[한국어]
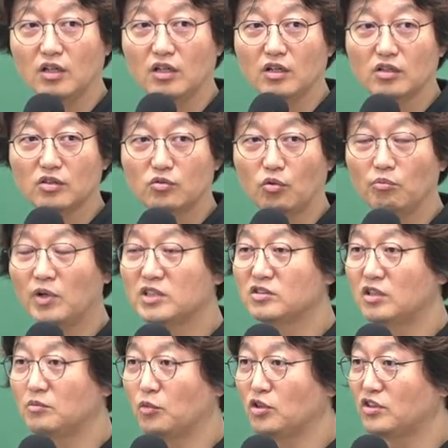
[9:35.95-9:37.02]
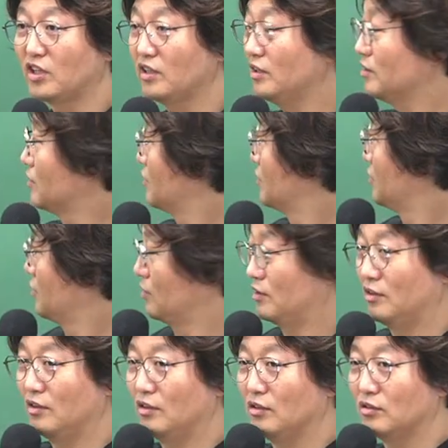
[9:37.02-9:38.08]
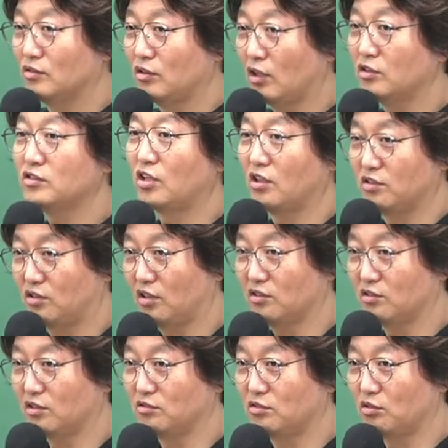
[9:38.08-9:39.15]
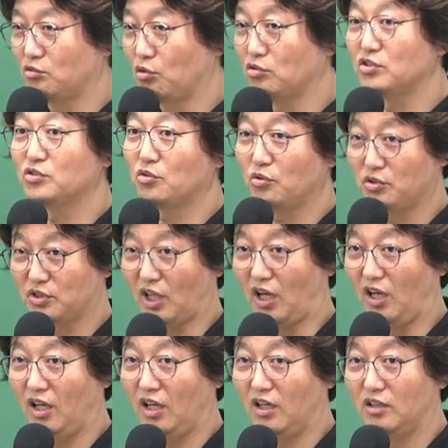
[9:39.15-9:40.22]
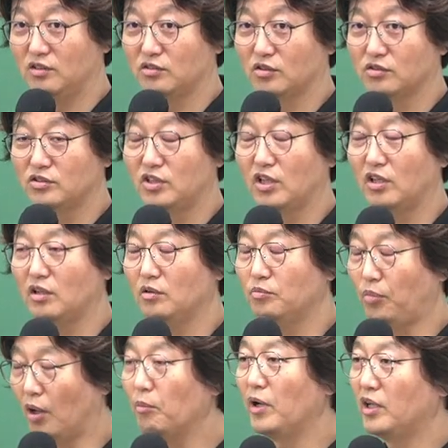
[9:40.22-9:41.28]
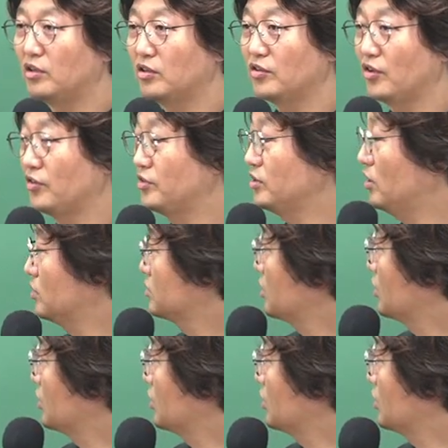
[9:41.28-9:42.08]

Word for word: 에, 돈 많은 애는 뭘 사요? 땅을 사요, 땅을 사요. 그래서 토지 소유자. 그래서 책에, 법에 이렇게 써 있죠?